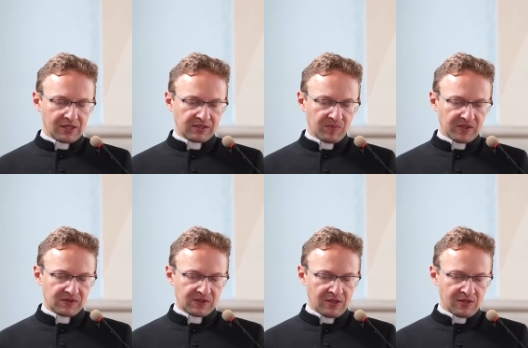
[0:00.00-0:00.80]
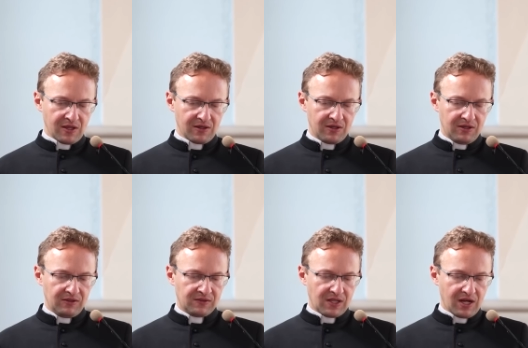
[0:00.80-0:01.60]
nas bezcenne
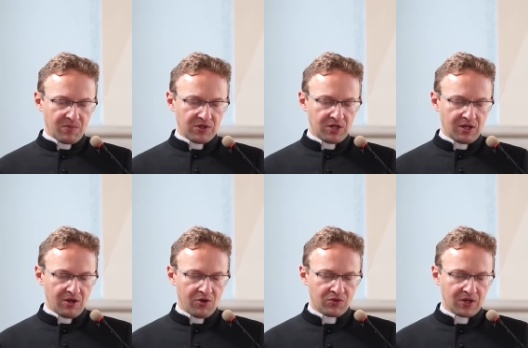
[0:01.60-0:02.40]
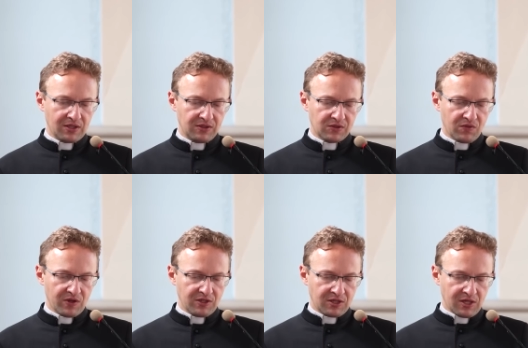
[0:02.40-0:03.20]
i staramy się je
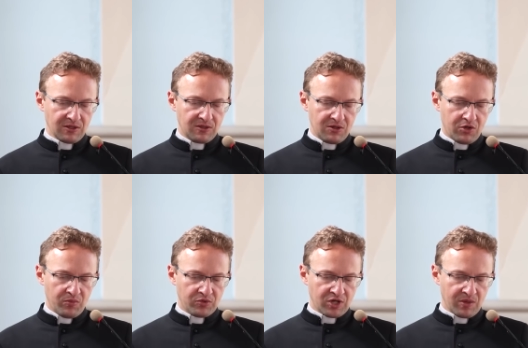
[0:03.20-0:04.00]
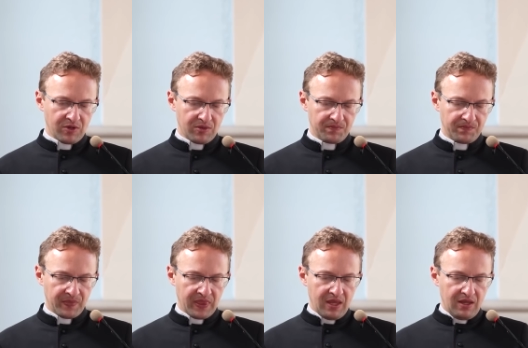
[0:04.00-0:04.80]
organizować, kiedy tylko możemy.
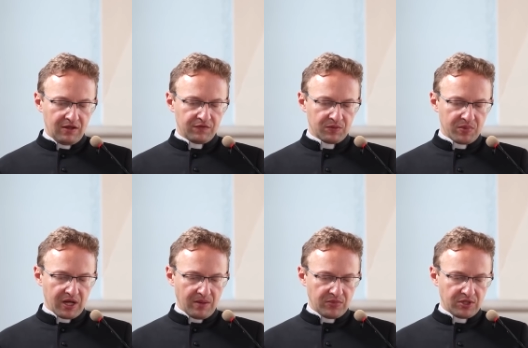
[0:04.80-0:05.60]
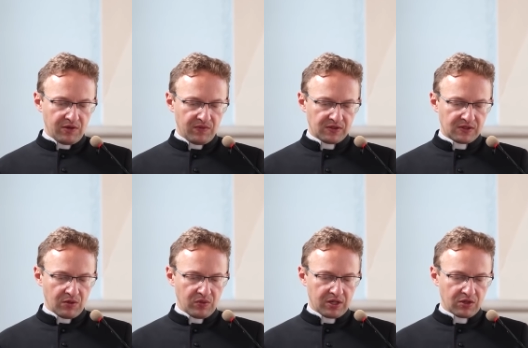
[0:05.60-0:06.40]
Wybieramy się więc
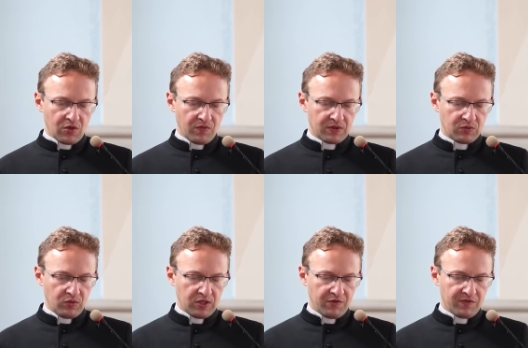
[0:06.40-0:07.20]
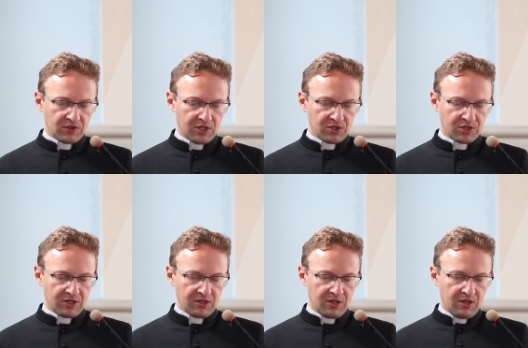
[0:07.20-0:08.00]
na weekendowe długie
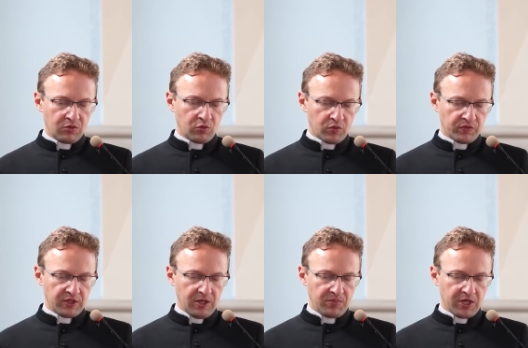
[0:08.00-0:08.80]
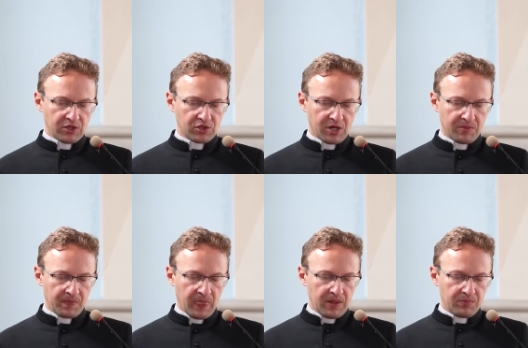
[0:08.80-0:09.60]
wycieczki, głównie piesze.
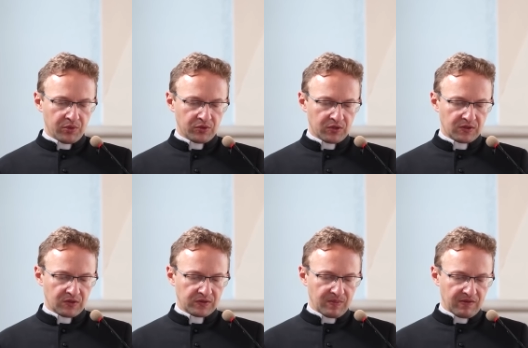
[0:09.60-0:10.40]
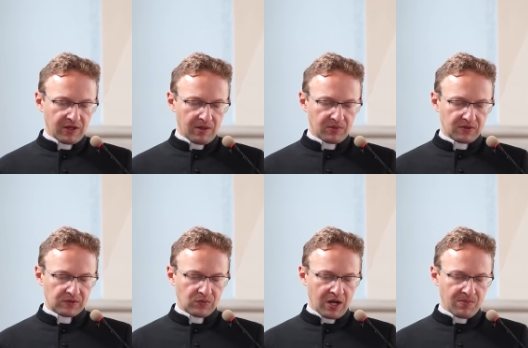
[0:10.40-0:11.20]
Po drodze rozmawiamy,
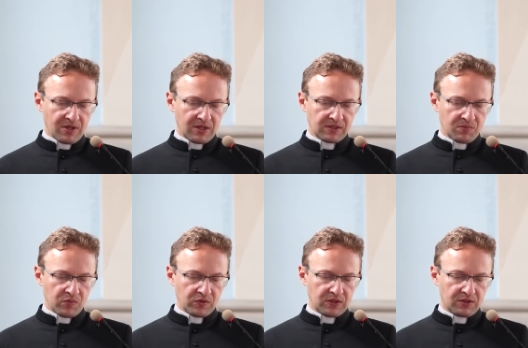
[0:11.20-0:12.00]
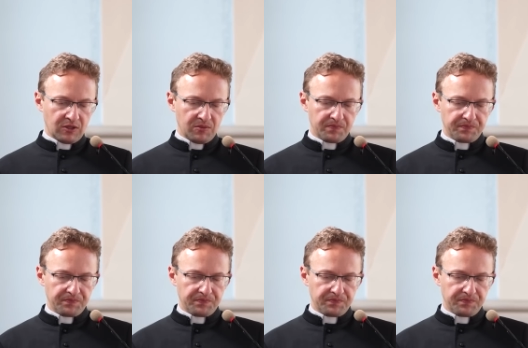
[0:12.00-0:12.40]
słuchamy razem muzyki,